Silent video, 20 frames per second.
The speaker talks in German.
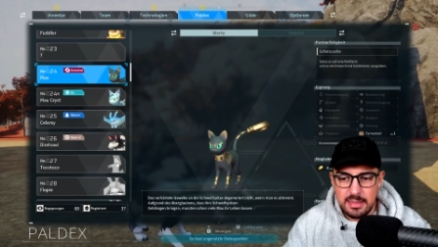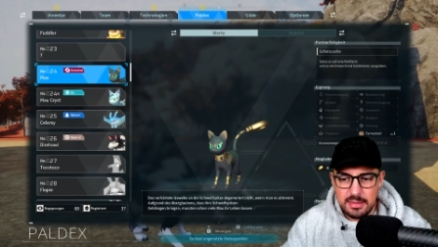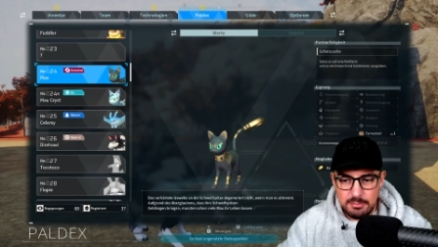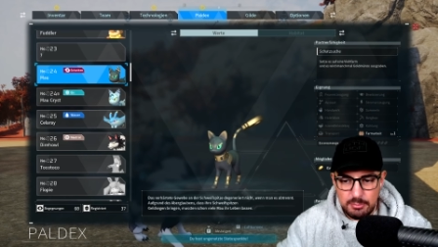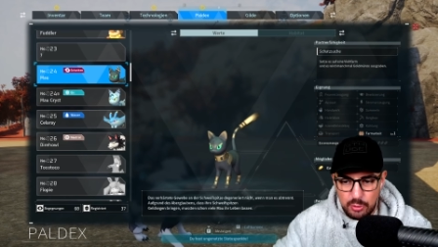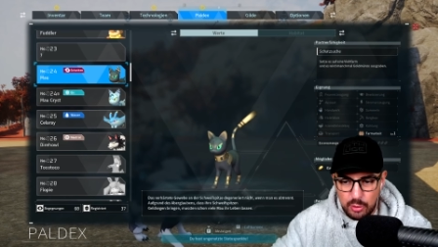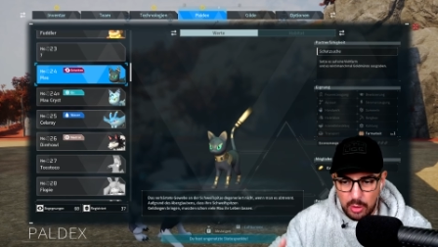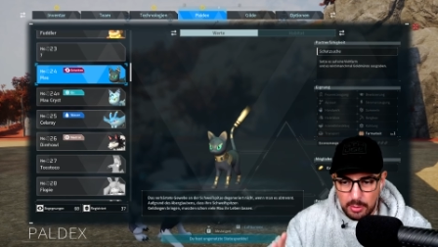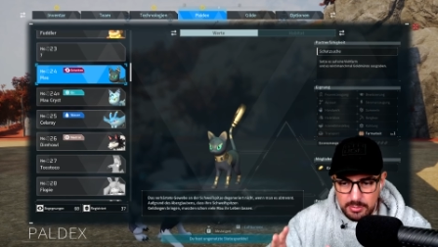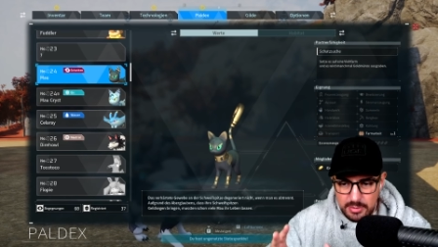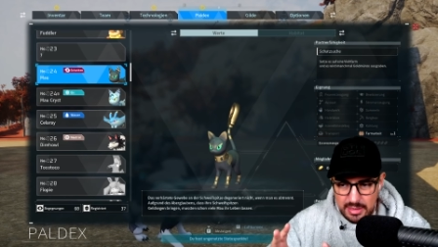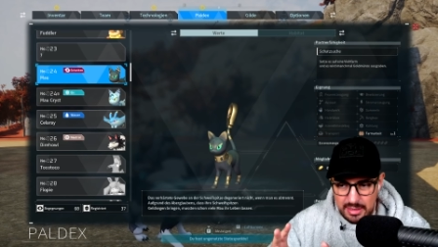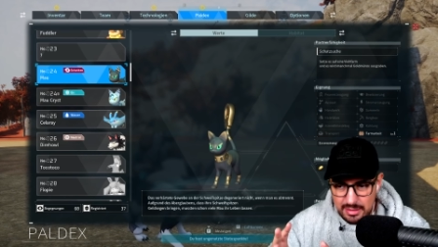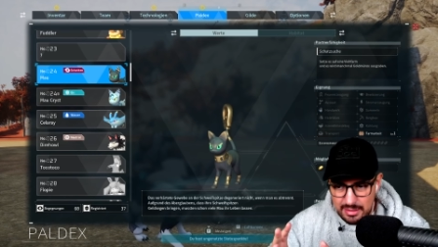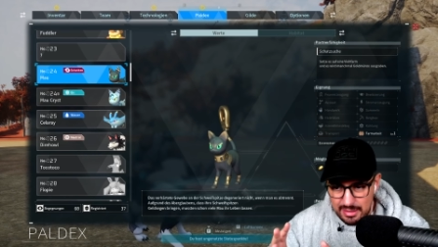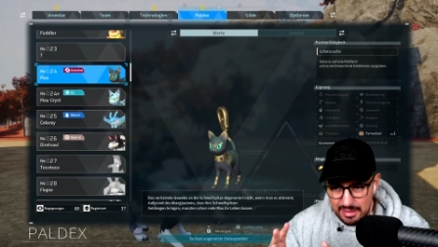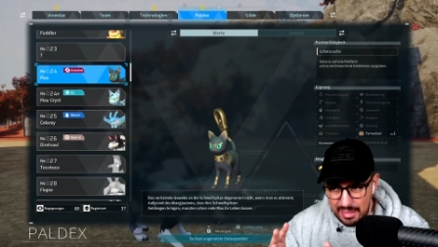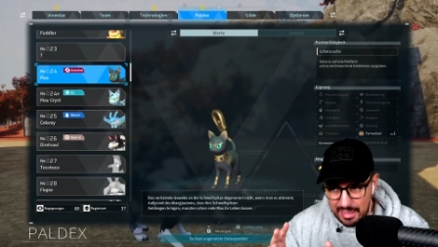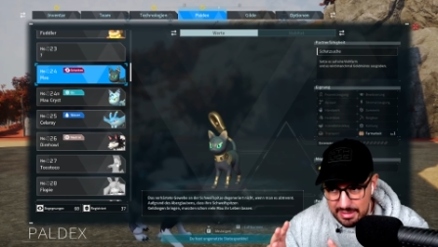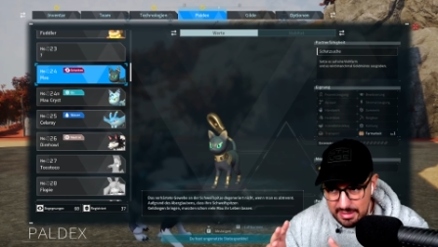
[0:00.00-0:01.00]
bekommt ihr
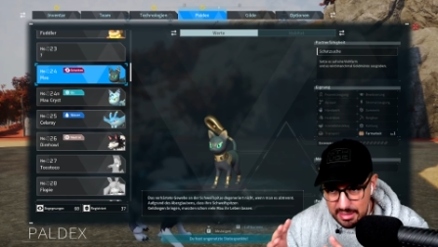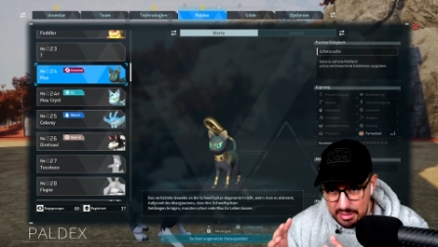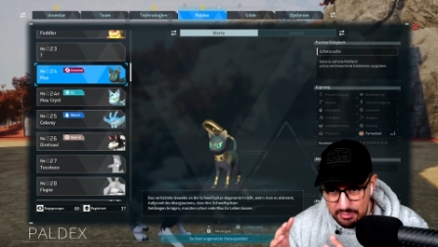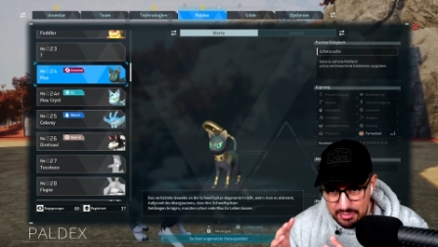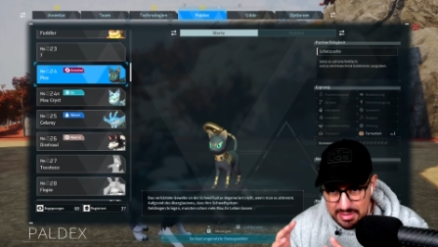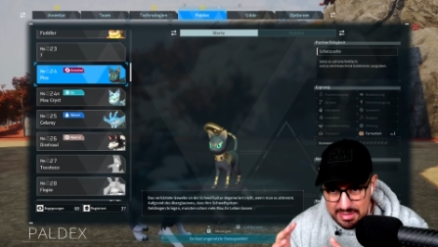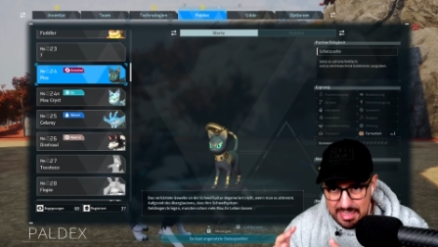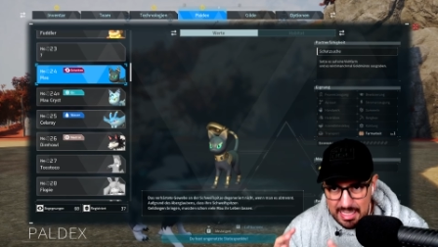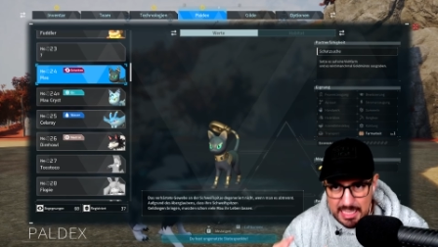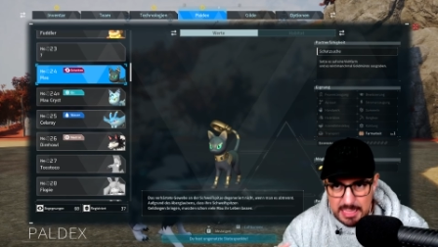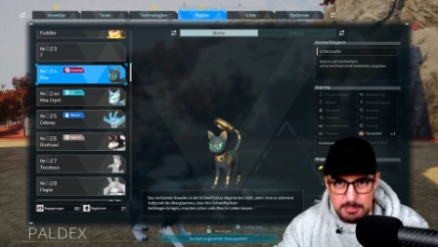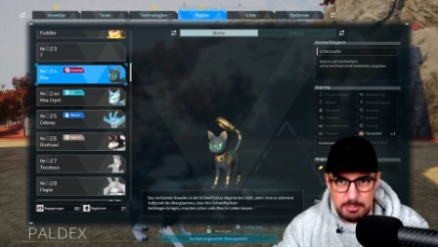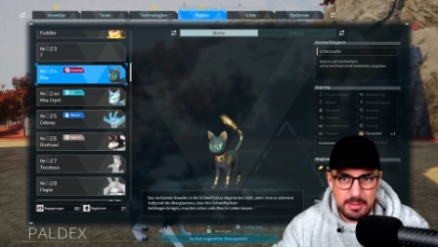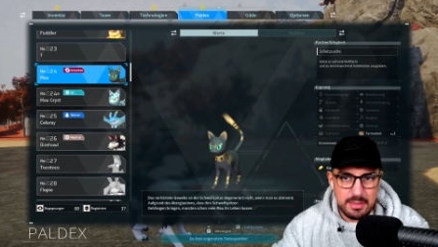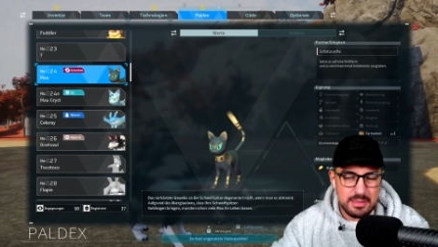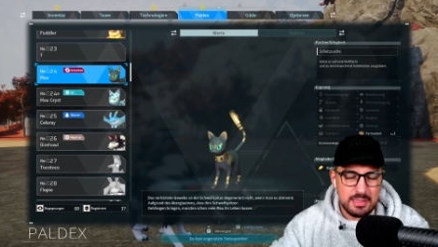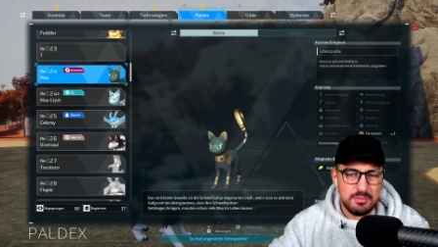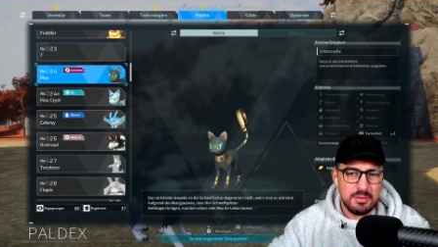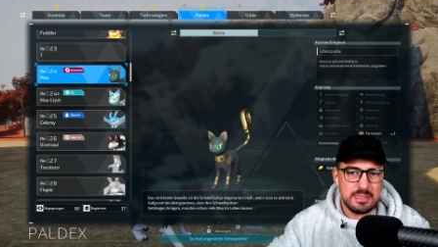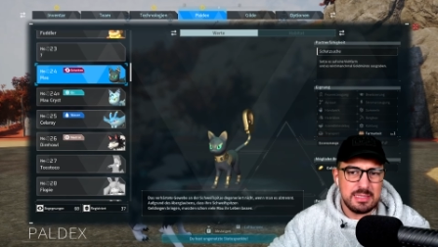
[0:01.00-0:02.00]
eine gewisse XP.
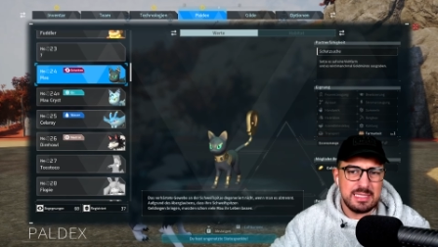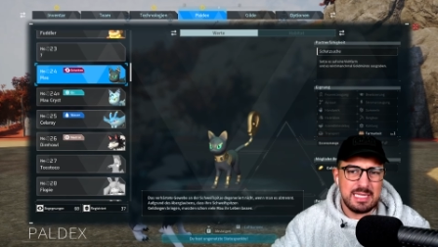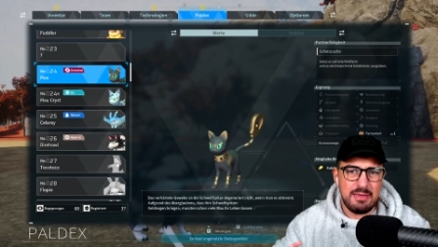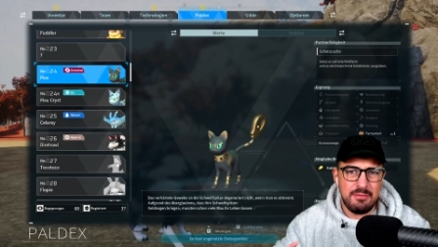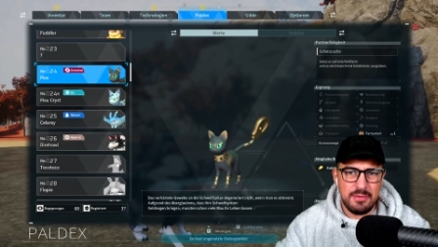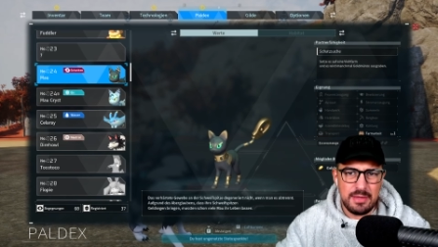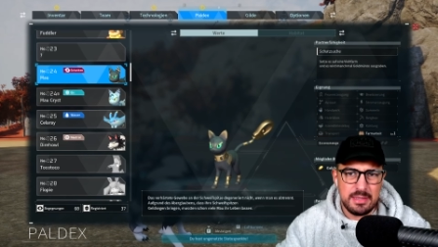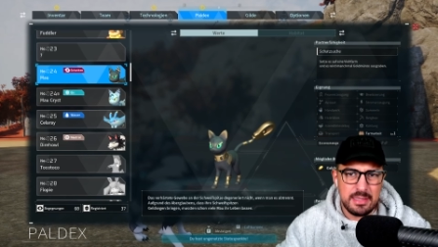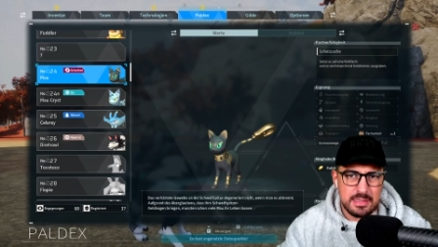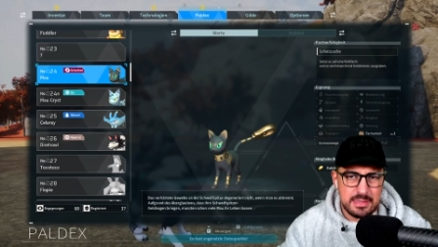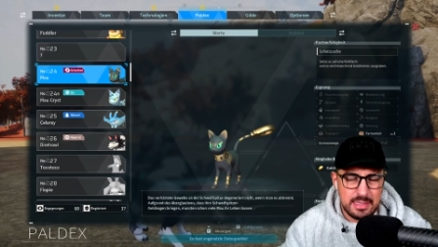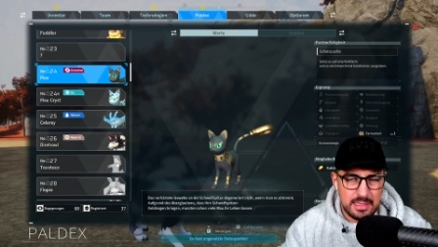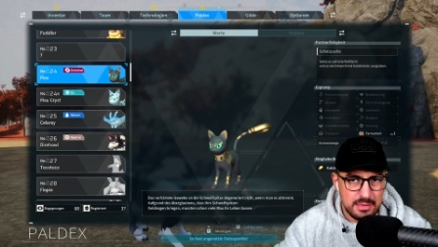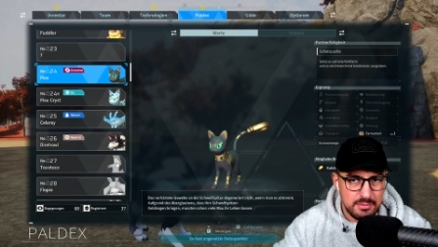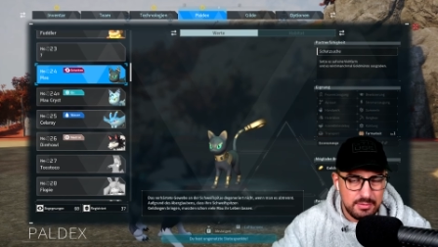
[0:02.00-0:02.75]
Die wird sehr wenig sein.